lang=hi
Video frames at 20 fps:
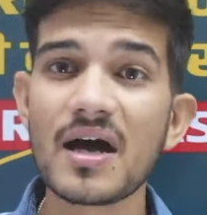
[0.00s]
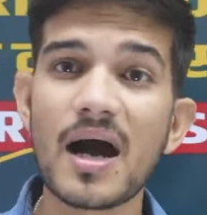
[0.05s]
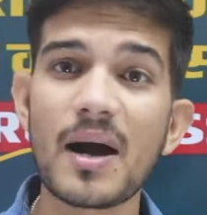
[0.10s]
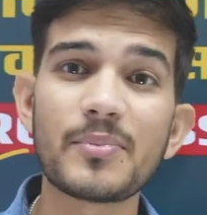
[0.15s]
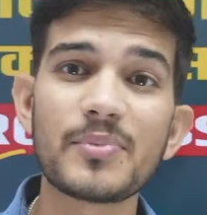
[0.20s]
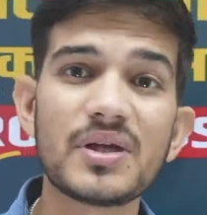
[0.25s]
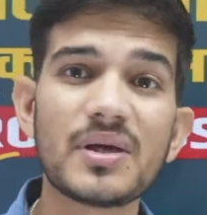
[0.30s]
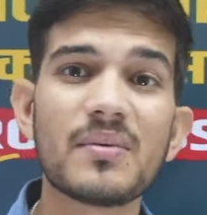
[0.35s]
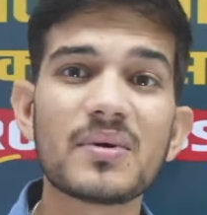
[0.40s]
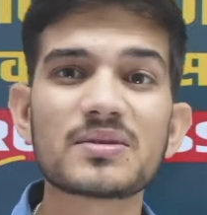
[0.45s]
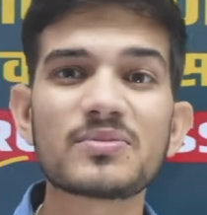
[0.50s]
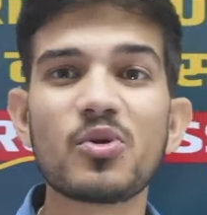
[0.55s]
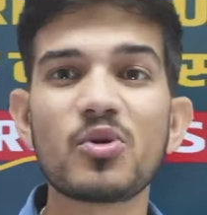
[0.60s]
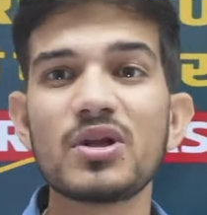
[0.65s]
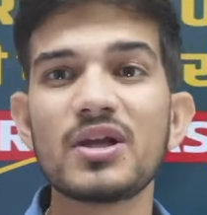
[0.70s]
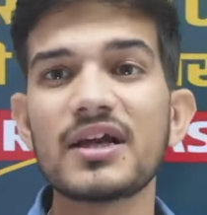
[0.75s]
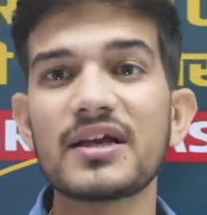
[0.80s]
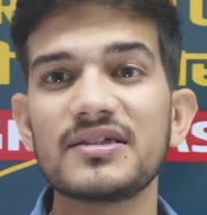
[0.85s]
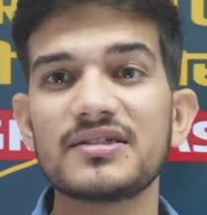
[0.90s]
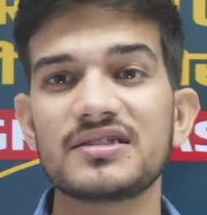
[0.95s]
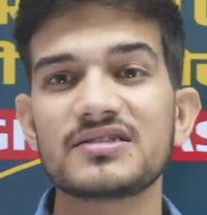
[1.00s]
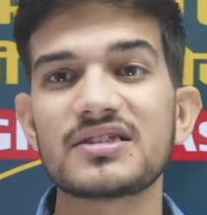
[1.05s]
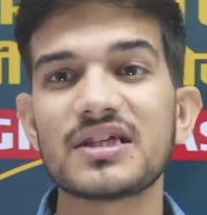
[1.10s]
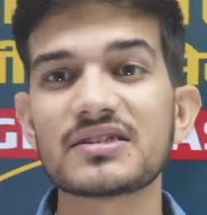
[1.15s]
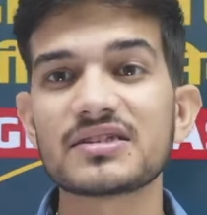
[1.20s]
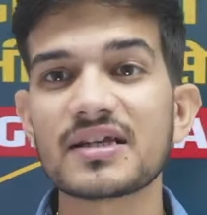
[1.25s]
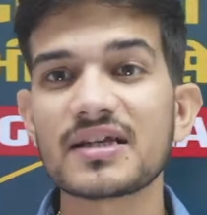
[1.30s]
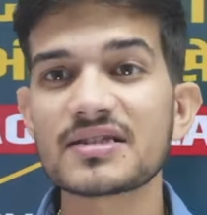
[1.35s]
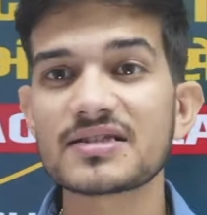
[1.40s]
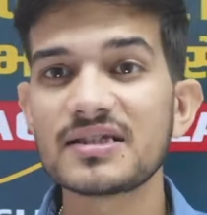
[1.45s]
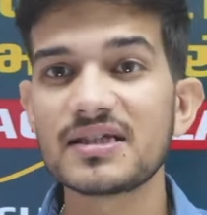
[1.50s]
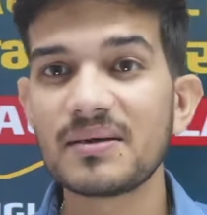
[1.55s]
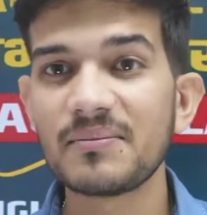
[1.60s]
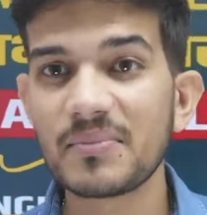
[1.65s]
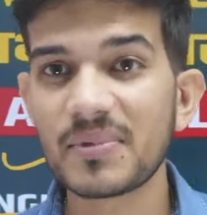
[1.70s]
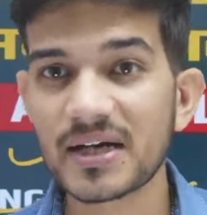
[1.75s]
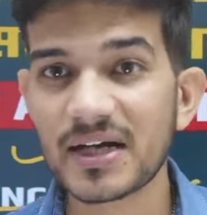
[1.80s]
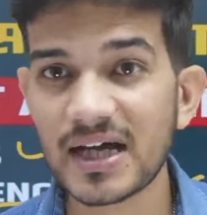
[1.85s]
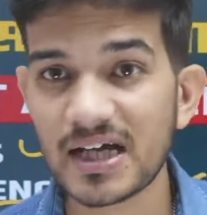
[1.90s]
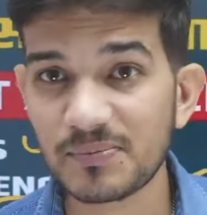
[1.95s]
अब यह मत बोलना कि सत्तर अस्सी
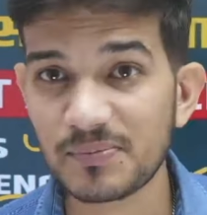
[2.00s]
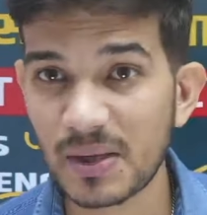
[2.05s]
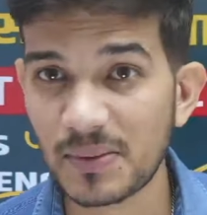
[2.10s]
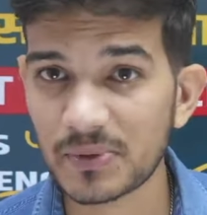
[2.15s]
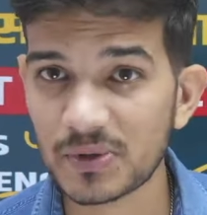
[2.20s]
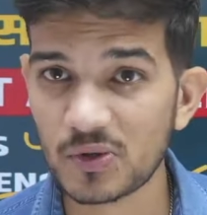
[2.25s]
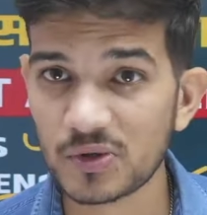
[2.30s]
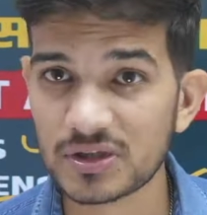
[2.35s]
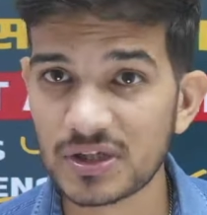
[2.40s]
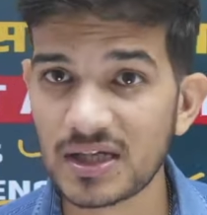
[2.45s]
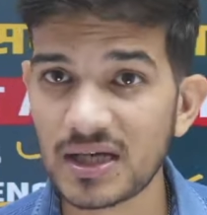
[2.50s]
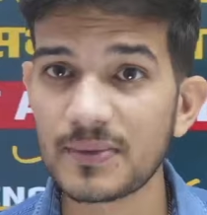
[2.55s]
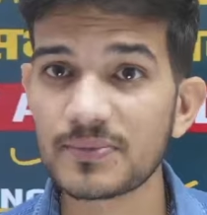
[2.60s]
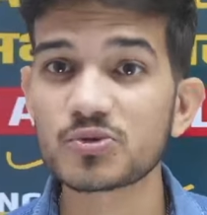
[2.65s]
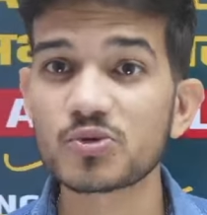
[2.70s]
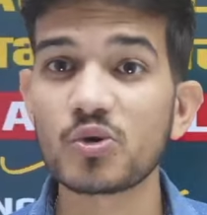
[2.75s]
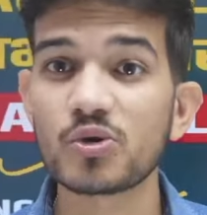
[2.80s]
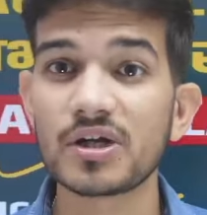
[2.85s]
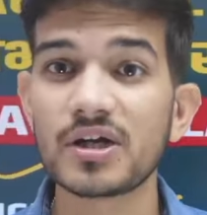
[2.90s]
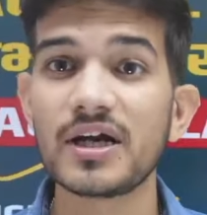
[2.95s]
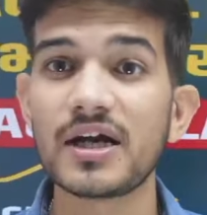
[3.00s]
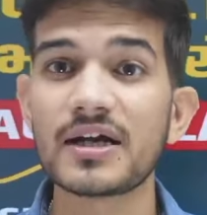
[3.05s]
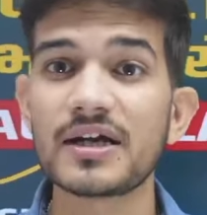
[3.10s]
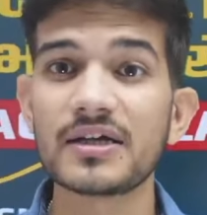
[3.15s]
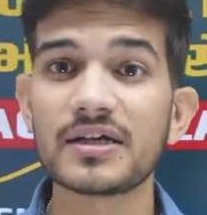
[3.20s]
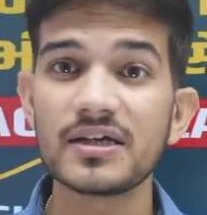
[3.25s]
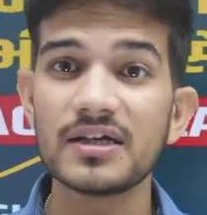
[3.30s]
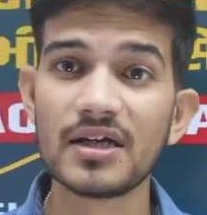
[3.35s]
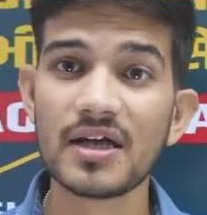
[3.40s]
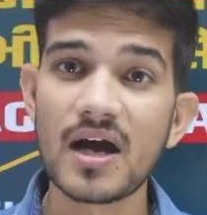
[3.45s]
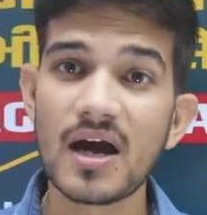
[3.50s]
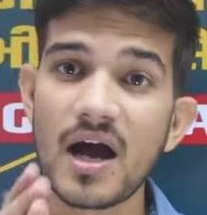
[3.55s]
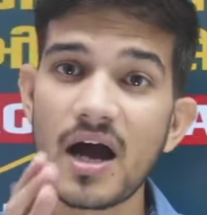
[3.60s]
नंबर का ही पेपर होता है आप सौ की गारंटी